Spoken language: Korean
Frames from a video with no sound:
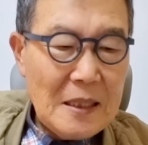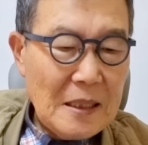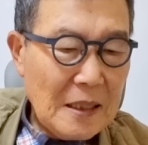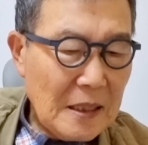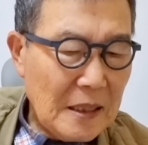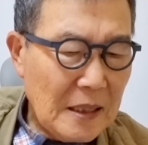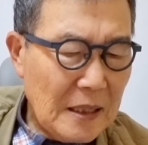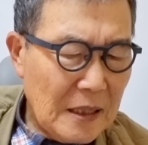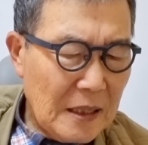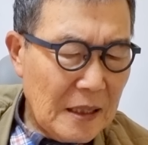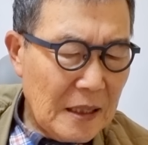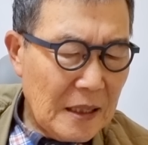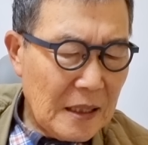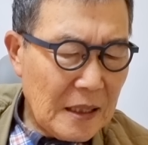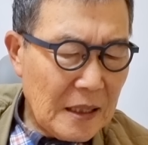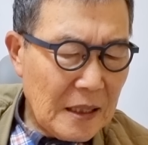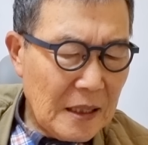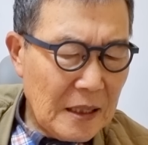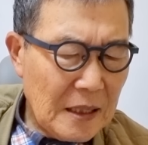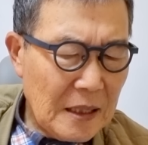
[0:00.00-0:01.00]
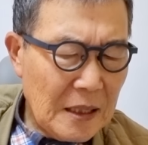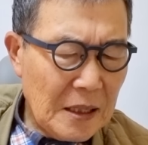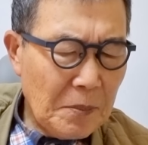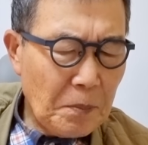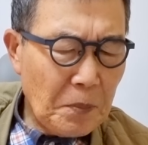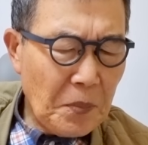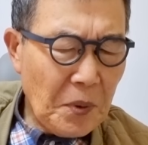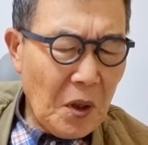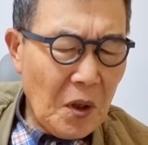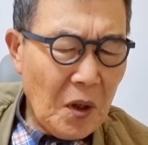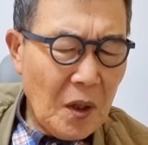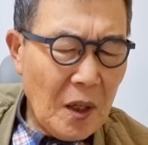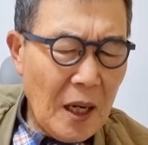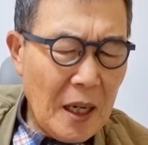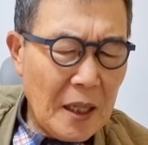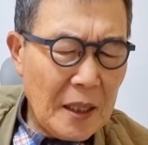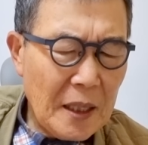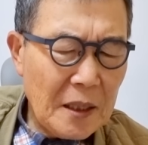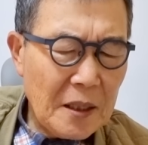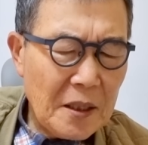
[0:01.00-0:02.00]
어, 그는
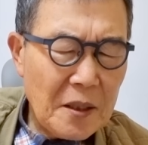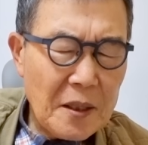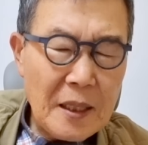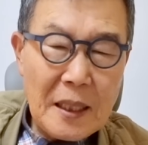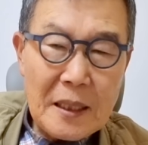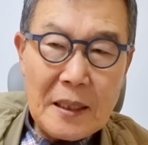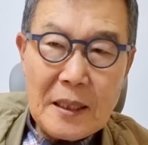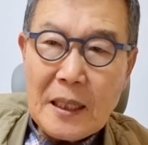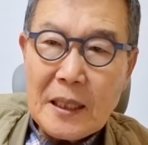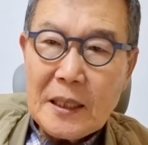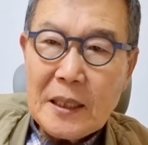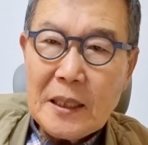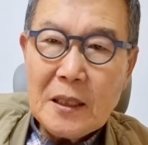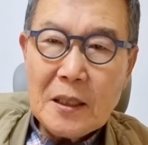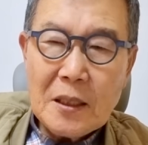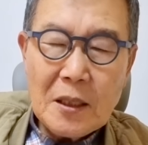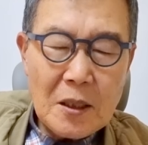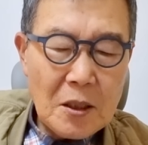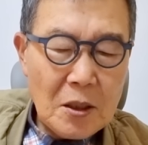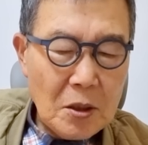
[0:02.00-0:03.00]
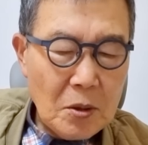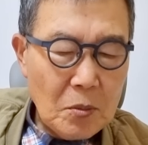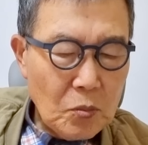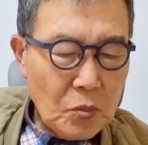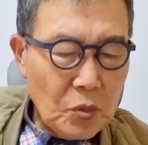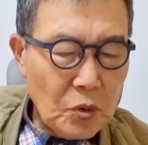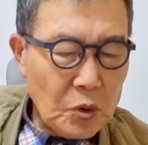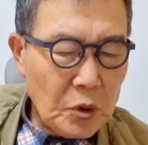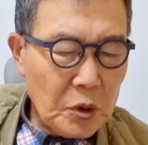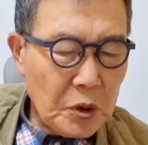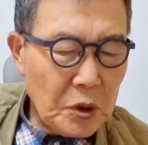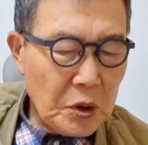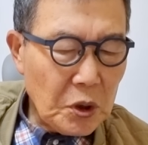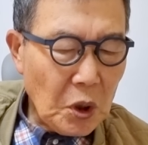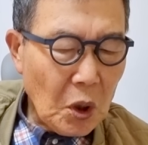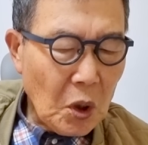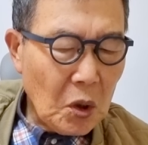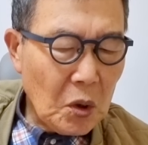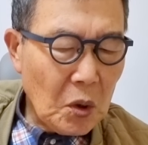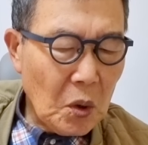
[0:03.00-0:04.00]
평안에 들어갔나니 무릇
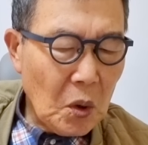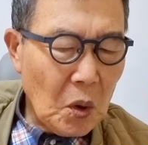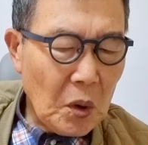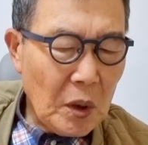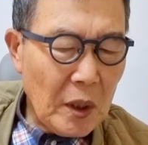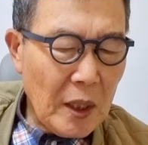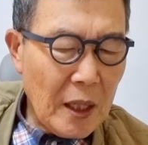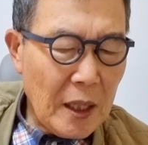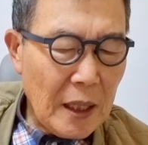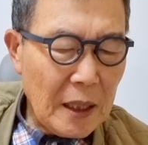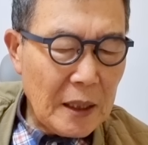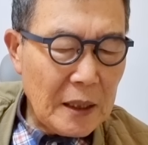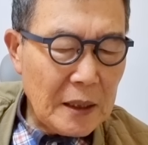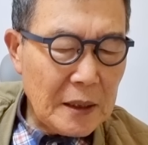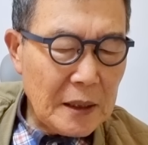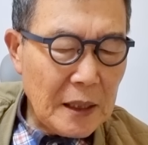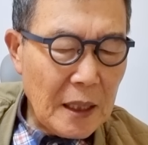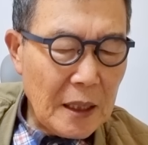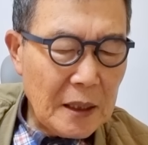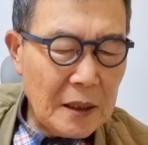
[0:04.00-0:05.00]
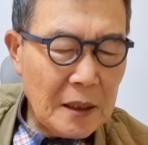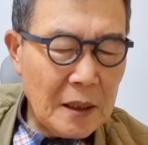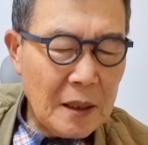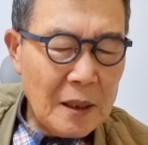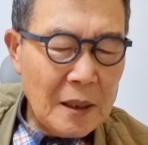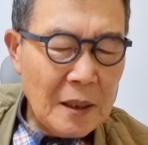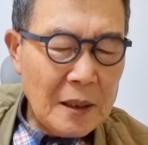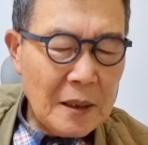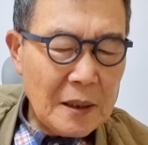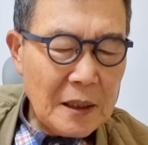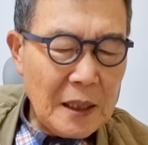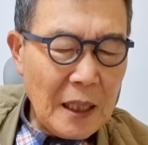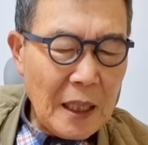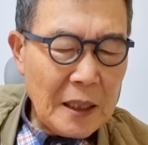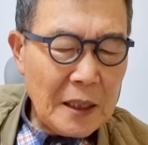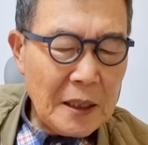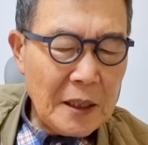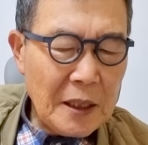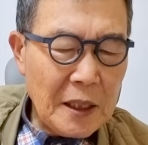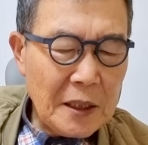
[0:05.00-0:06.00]
정로로 행하는 자는
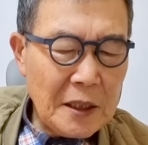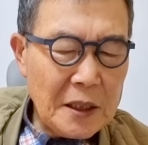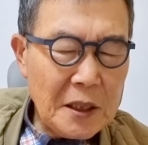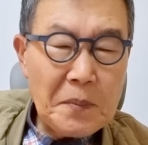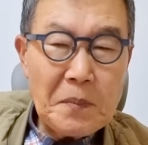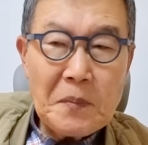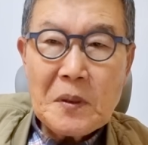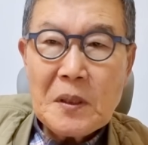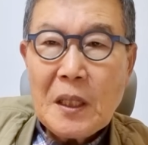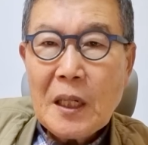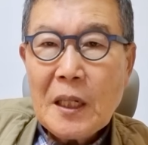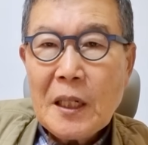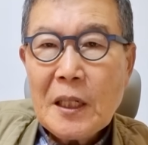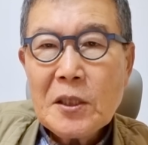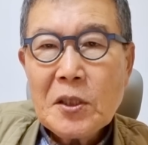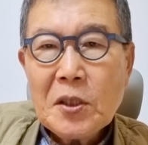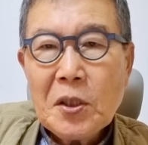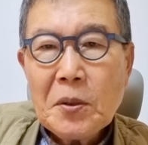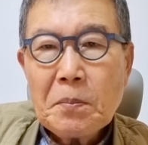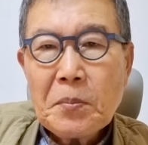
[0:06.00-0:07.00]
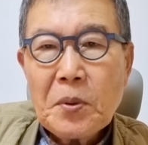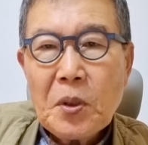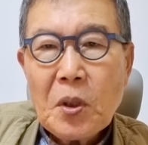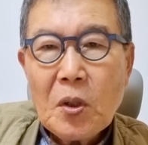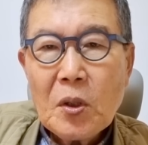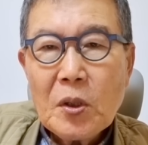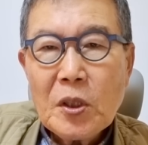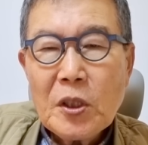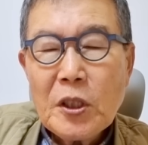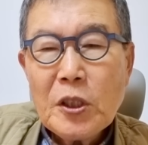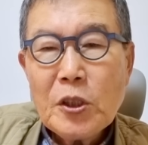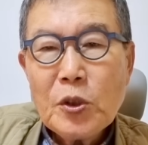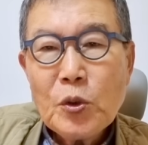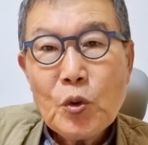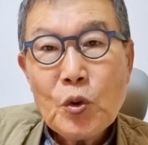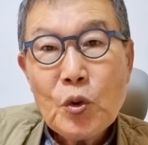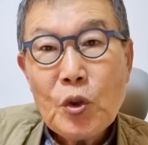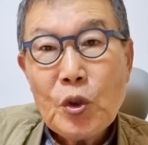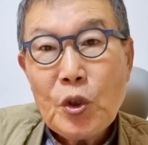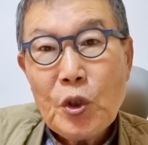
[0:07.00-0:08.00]
자기들의 침상에서 편히
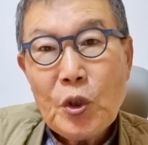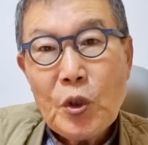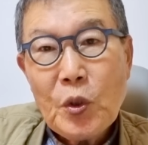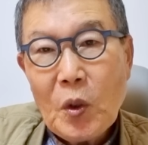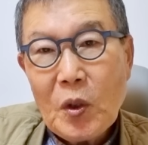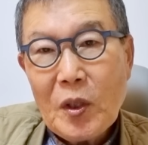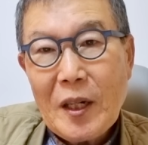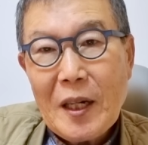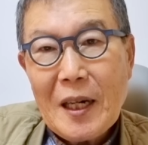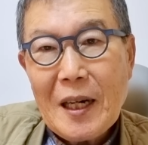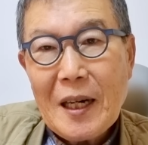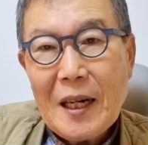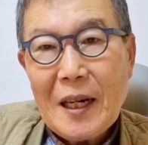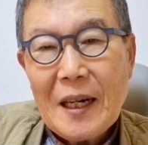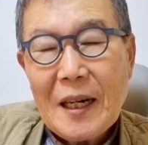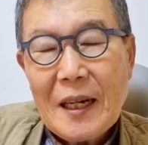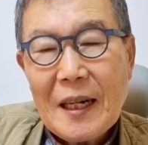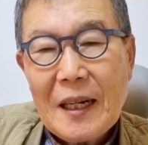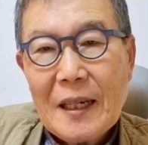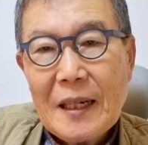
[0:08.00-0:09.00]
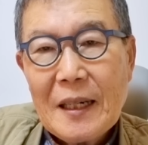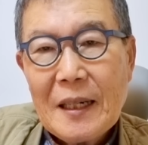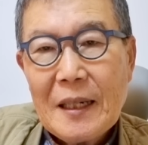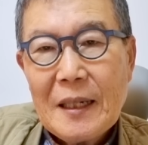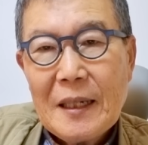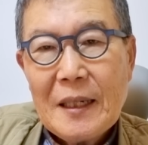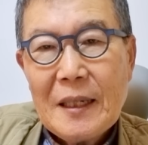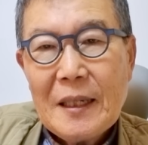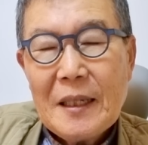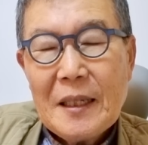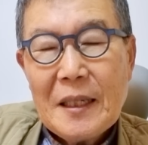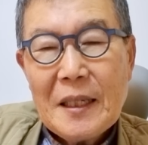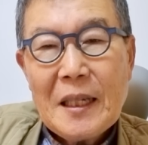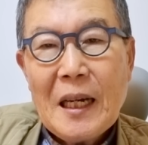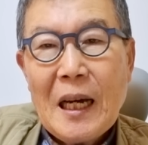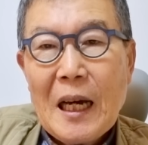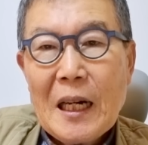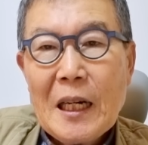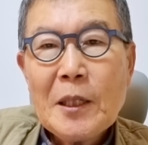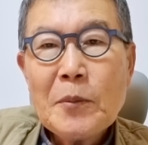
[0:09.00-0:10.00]
쉬리로다. 이게
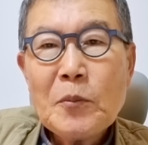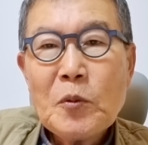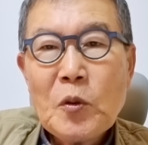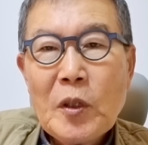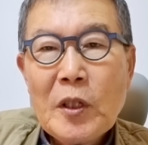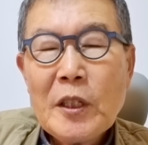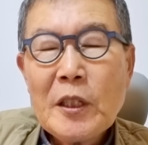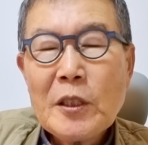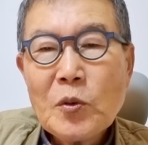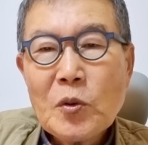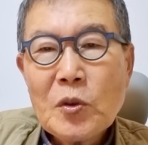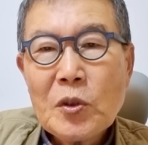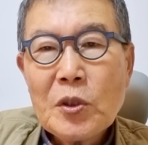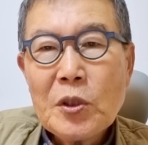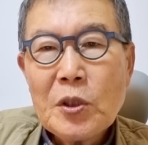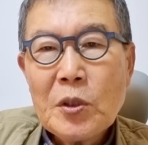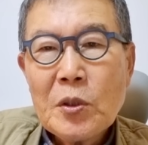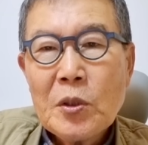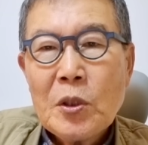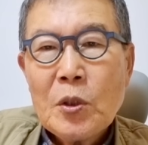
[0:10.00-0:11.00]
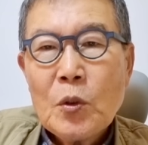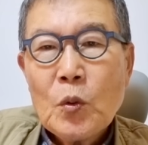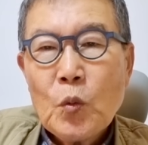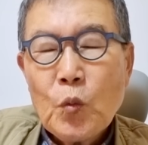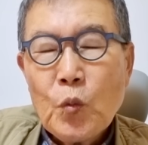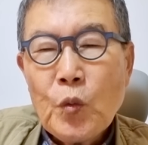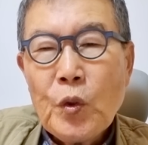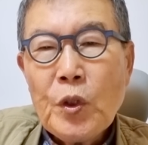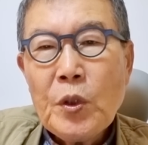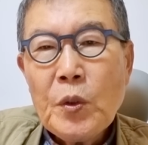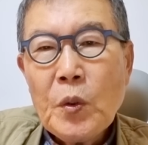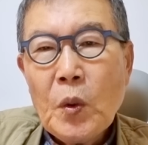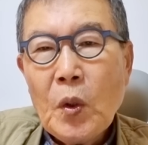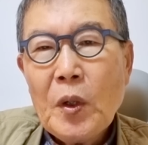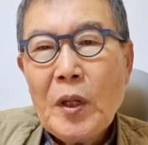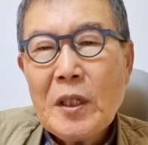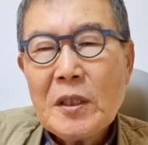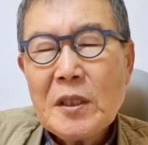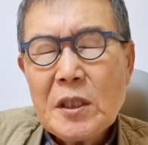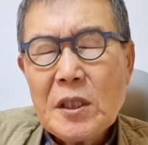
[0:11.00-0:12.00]
하나님 우리에게 주시는
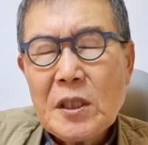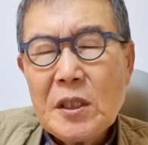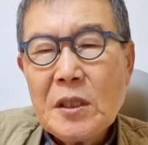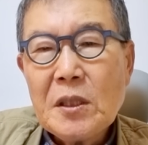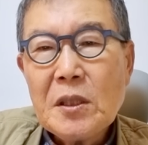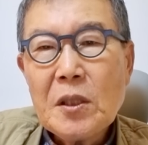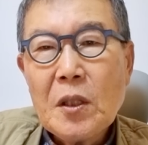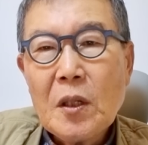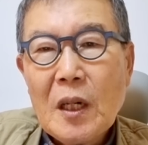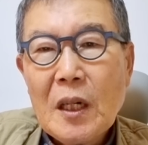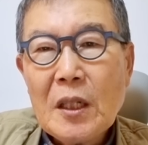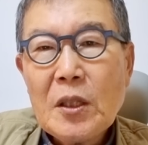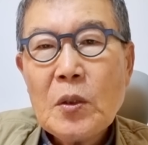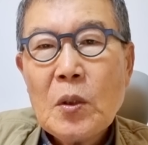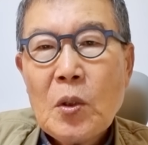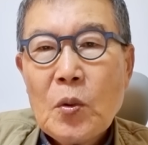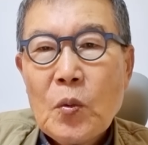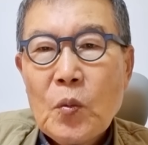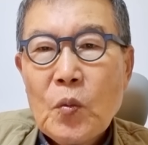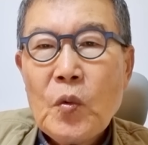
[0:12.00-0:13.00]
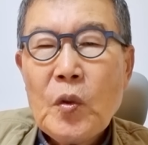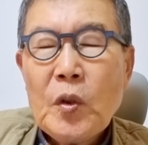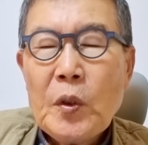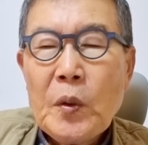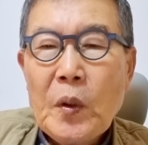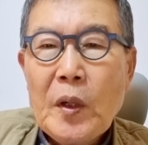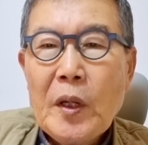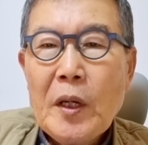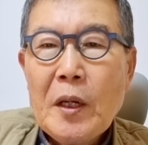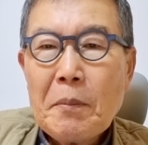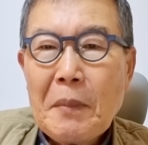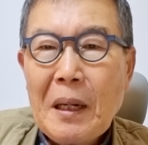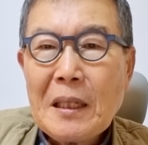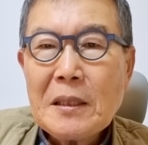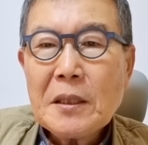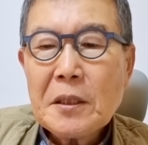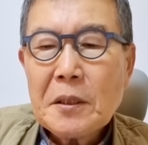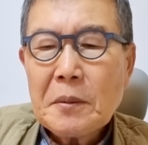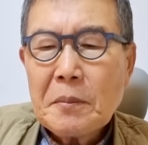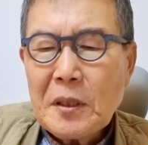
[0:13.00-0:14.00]
위로의 진정한 위로의
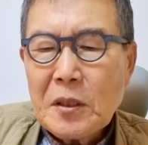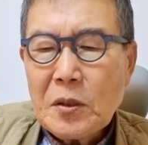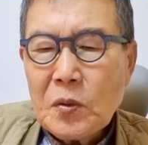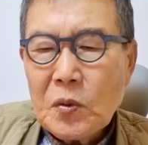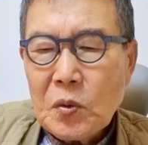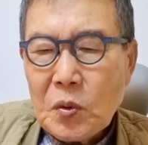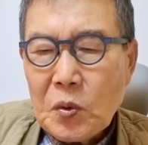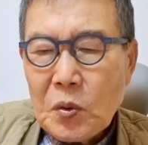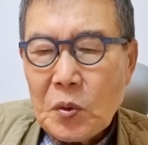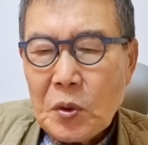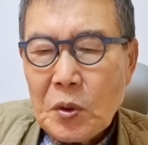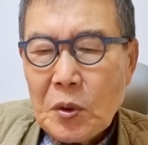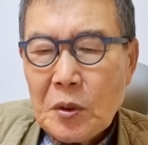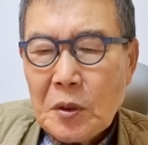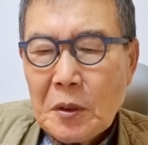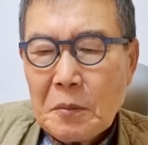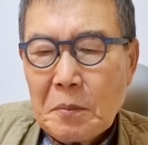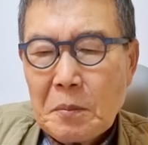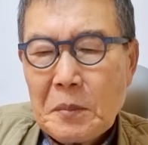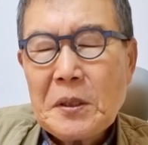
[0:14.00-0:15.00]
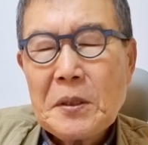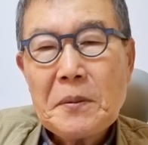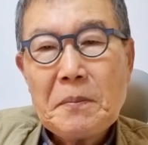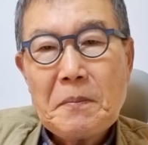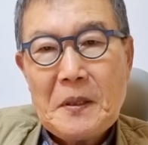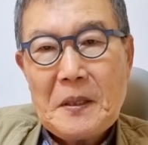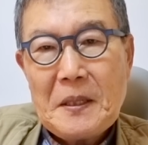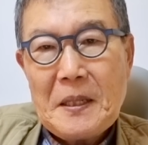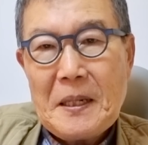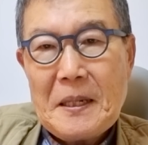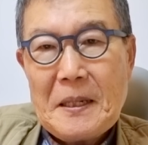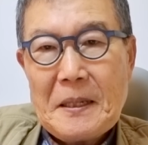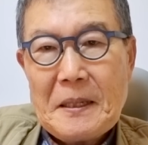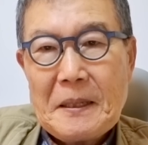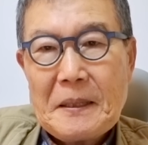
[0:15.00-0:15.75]
말씀인 줄을 믿습니다.